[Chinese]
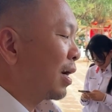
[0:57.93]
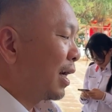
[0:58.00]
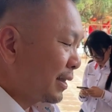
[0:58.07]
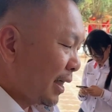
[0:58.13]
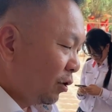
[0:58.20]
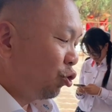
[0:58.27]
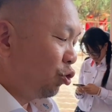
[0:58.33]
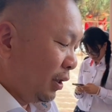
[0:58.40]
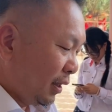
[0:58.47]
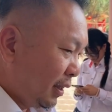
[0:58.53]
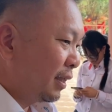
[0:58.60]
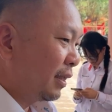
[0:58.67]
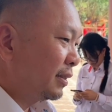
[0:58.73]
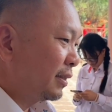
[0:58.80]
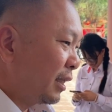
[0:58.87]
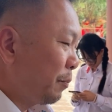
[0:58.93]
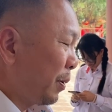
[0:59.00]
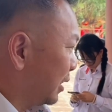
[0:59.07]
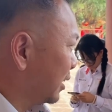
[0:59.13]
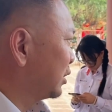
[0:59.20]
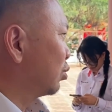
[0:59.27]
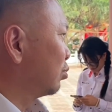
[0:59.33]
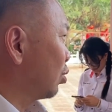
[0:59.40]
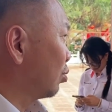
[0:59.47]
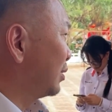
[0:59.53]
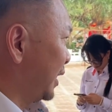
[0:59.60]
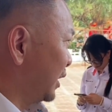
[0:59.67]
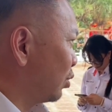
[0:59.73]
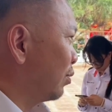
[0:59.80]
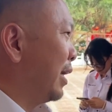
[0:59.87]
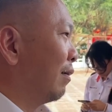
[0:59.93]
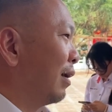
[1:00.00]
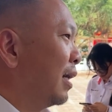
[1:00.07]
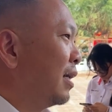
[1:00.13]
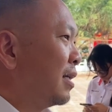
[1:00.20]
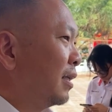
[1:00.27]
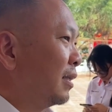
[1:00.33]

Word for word: 刚才举例的这个彭州都接受了了。